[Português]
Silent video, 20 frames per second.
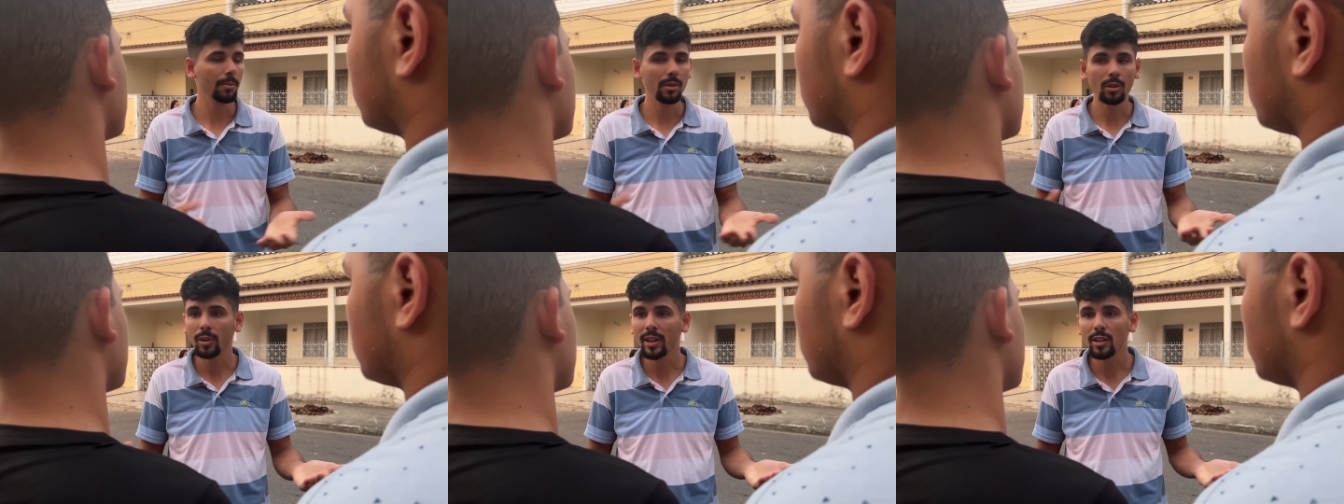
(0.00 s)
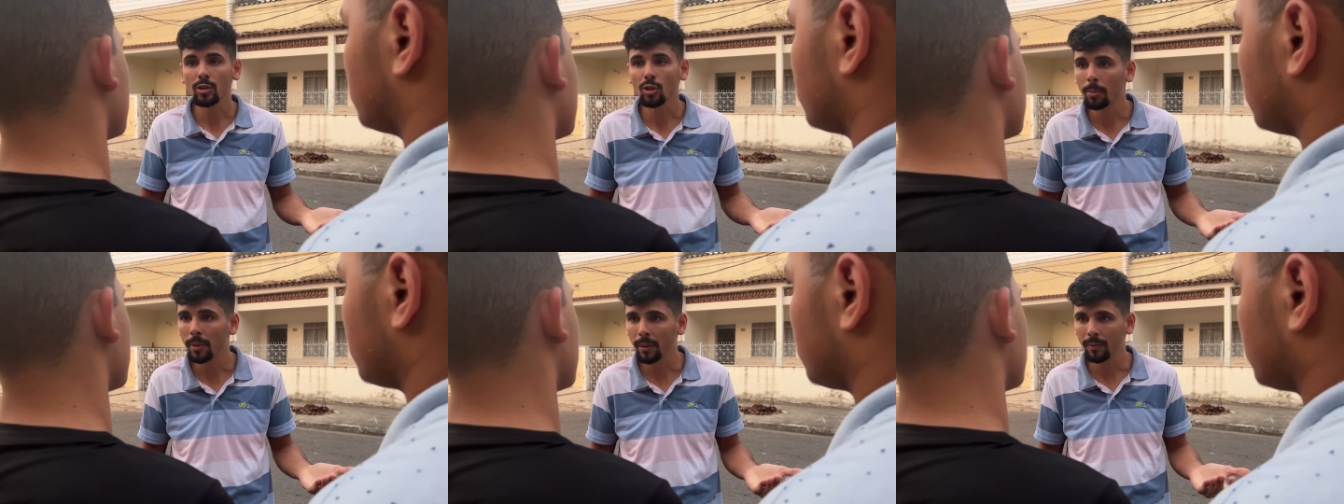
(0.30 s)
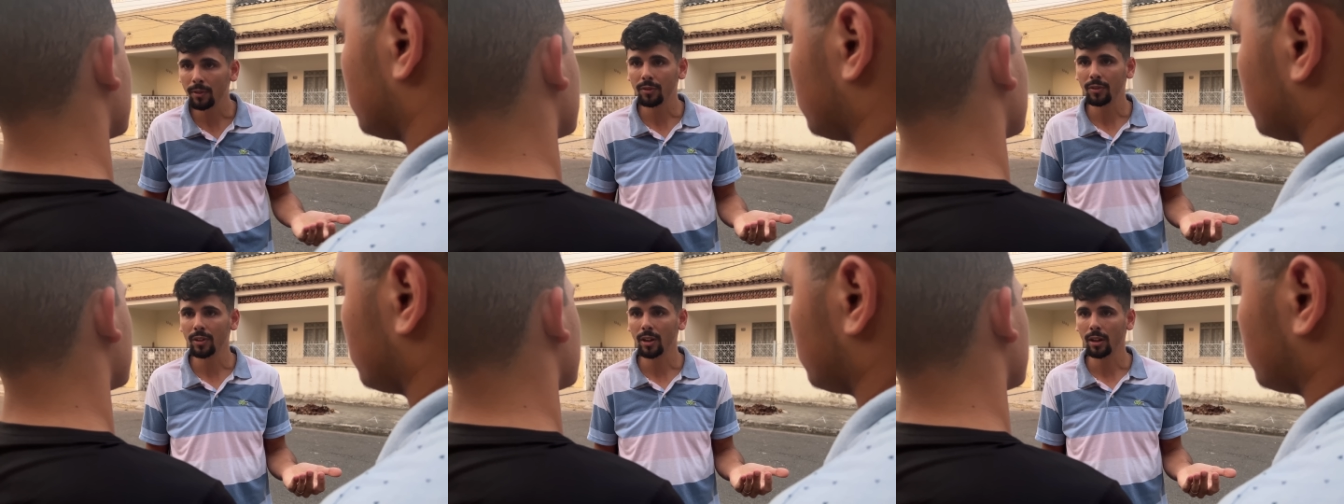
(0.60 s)
que eu ia
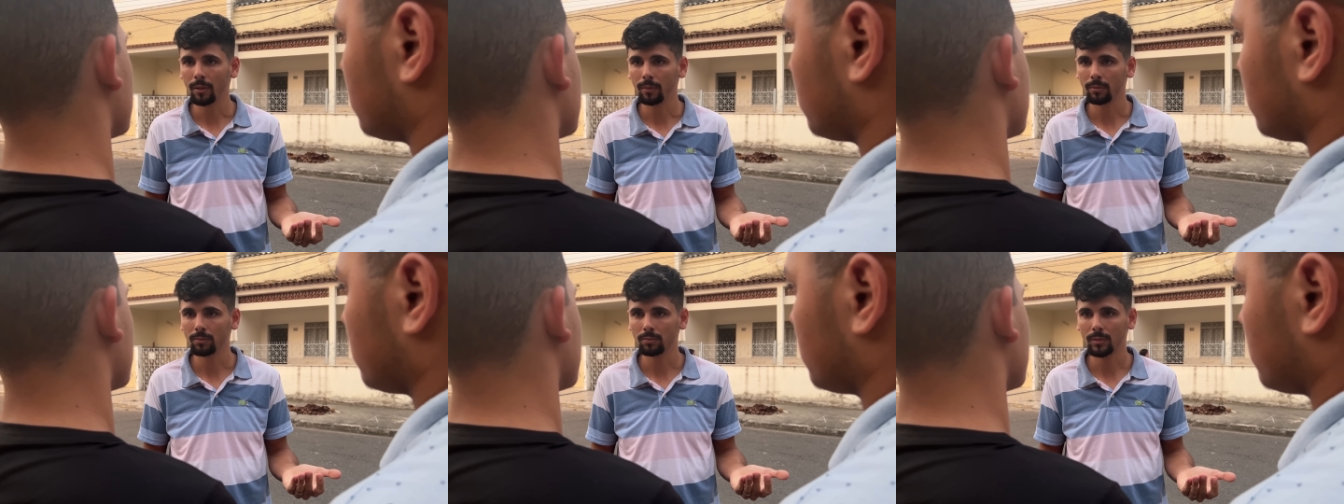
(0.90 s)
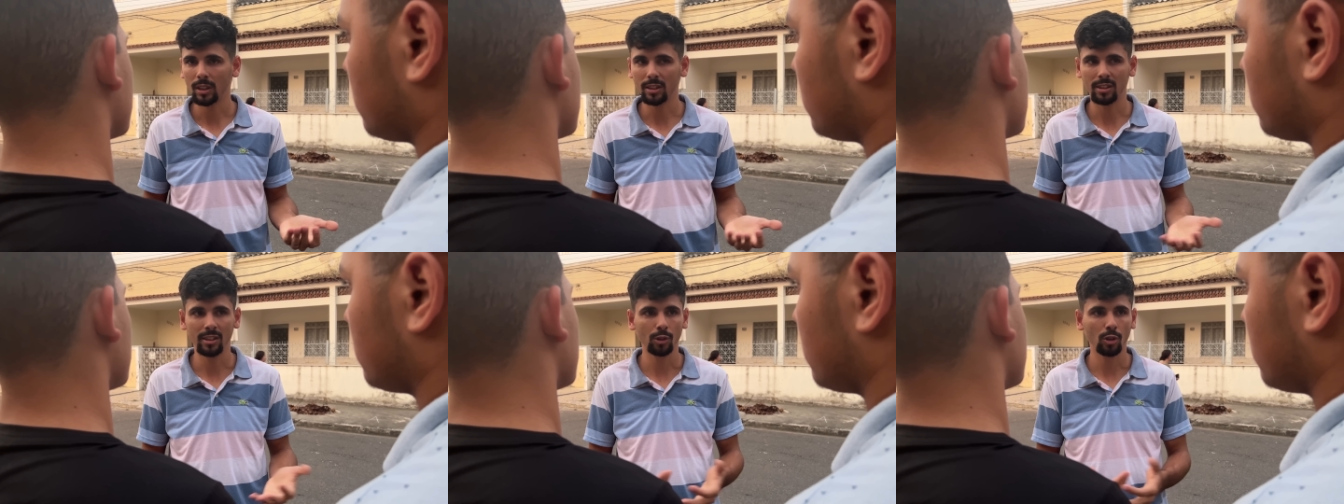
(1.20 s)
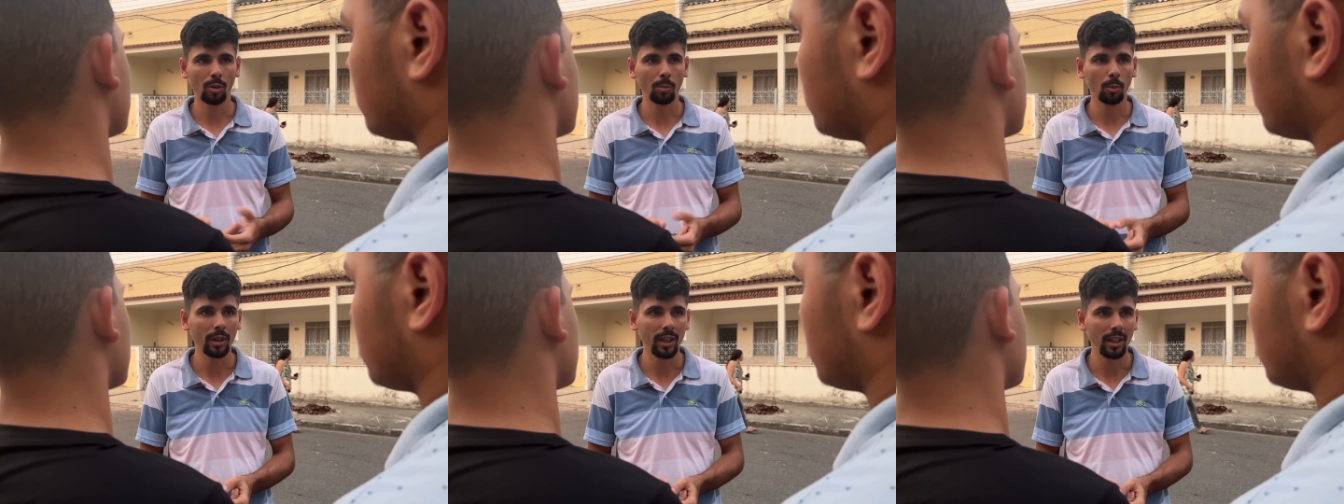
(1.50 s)
sobreviver, assim
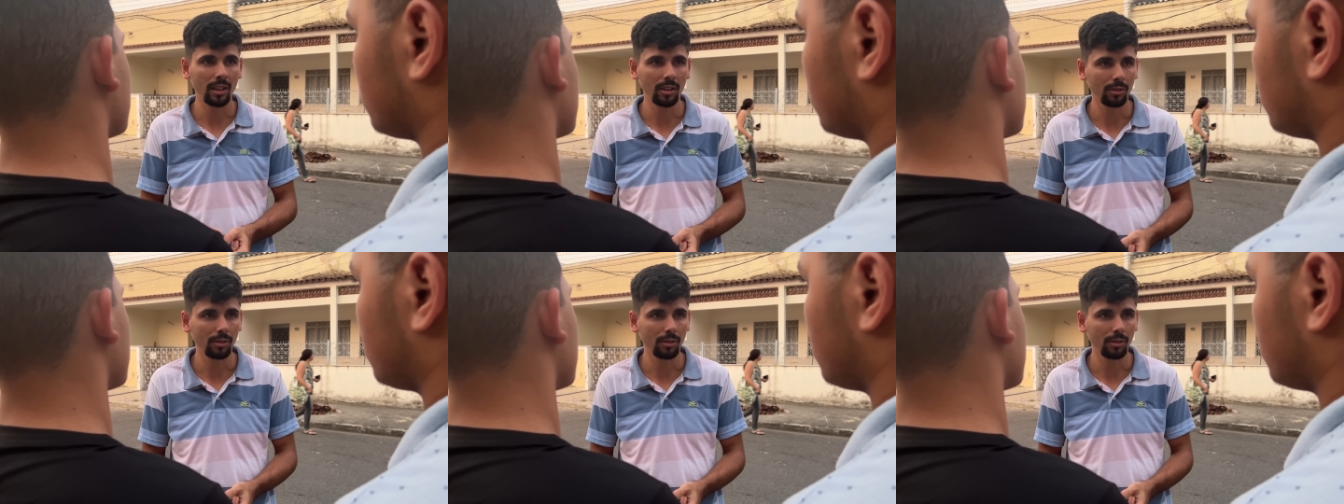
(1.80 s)
como eles.